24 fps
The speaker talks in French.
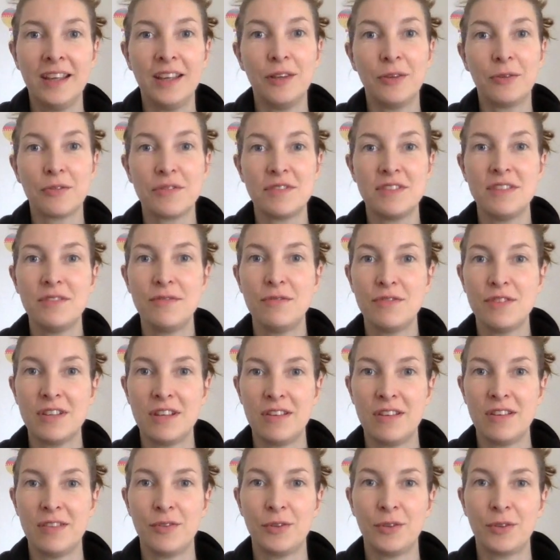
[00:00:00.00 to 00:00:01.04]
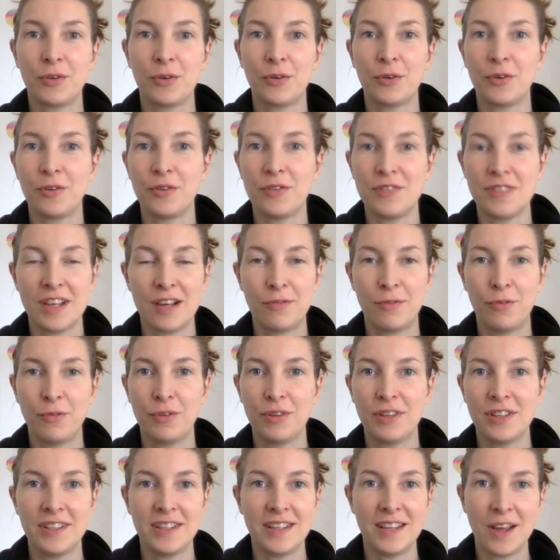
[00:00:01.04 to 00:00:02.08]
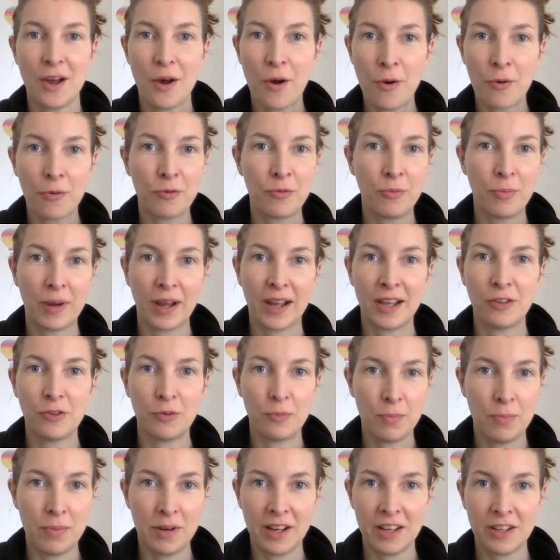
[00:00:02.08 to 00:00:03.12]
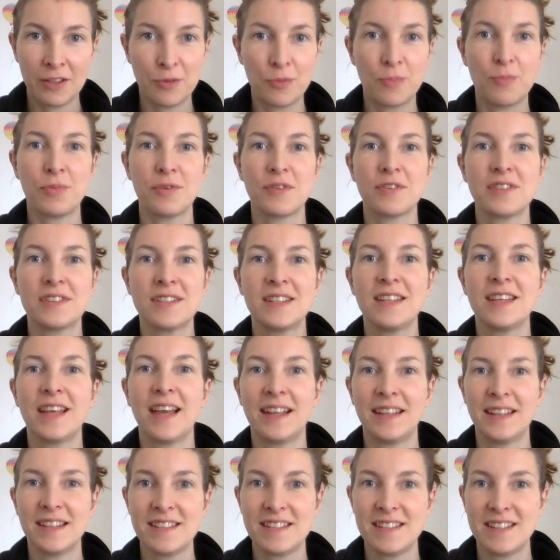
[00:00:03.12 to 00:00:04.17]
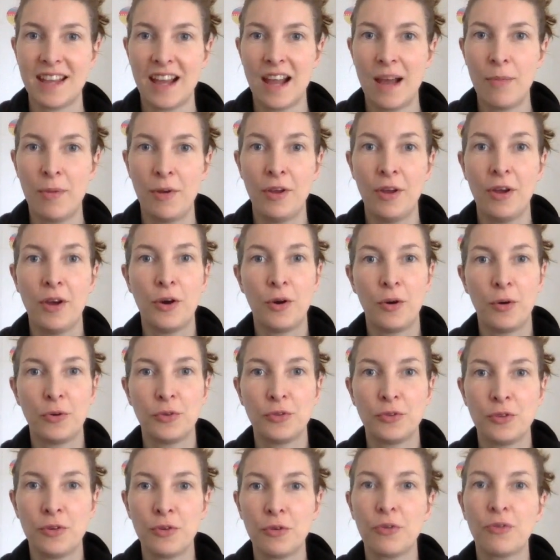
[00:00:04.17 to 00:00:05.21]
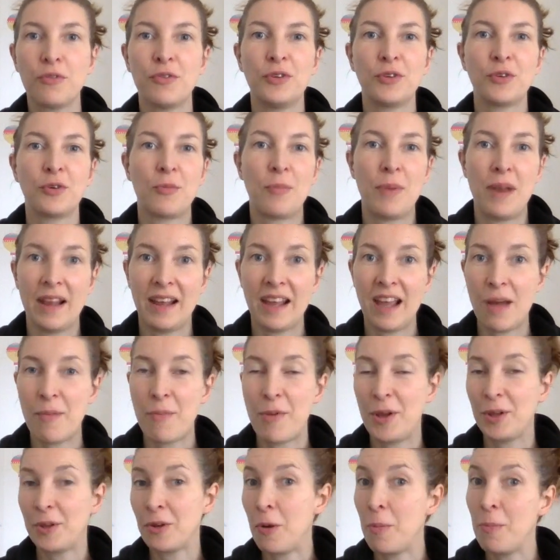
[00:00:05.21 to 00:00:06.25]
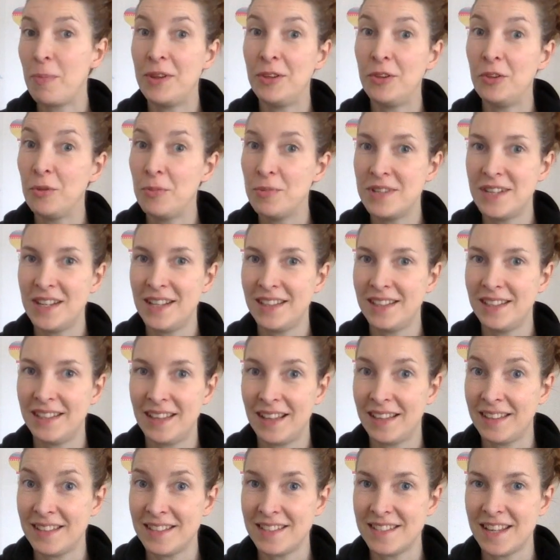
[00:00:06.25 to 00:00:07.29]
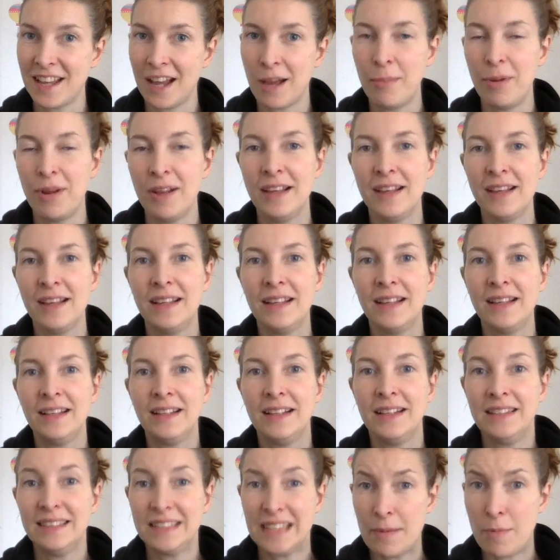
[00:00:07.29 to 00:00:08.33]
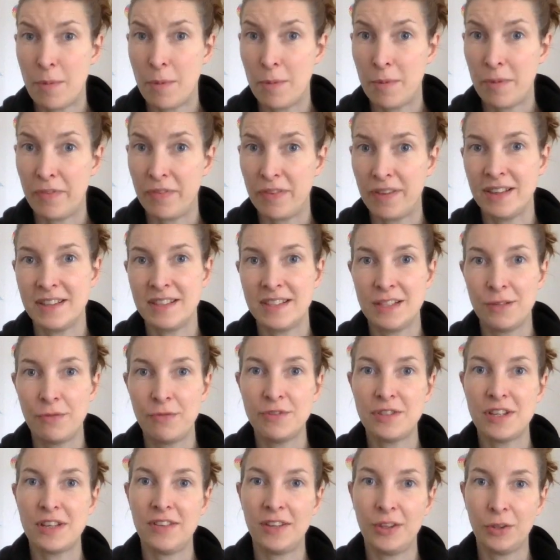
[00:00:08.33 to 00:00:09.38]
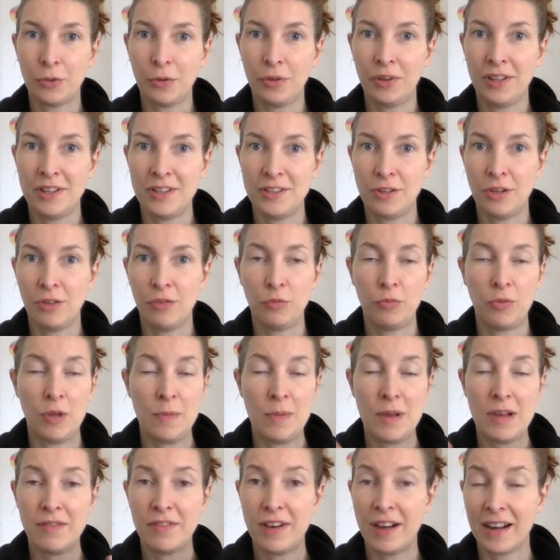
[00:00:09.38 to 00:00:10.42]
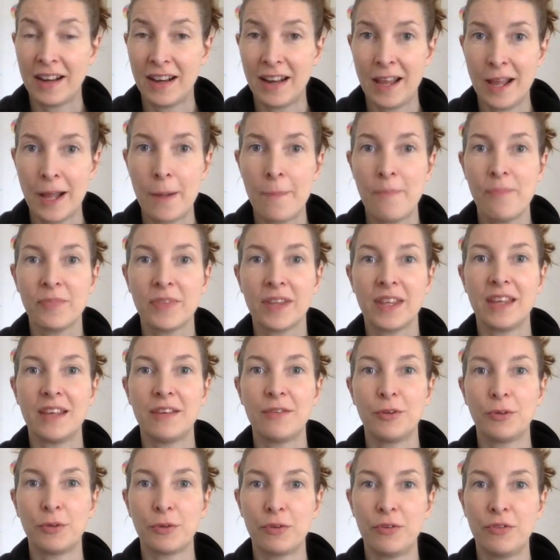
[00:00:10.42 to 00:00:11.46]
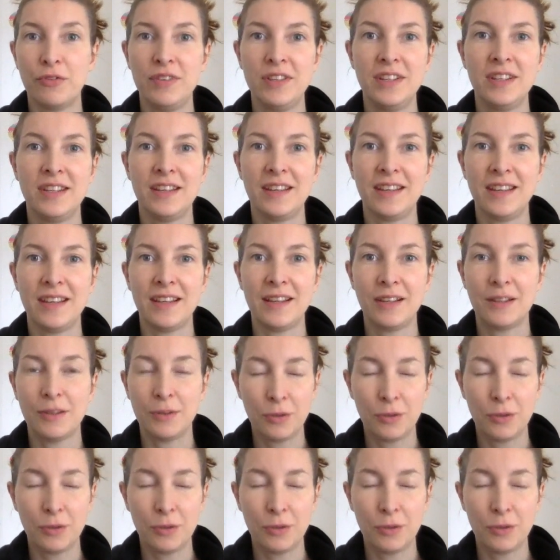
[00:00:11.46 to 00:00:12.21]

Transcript: Donc si vous avez votre cerveau qui est encombré de plein de pensées indésirables, autant que votre placard peut être rempli d'objets indésirables, ça le même effet. Si vous avez trop de désordre, vous ne pouvez pas y voir clair et votre vie est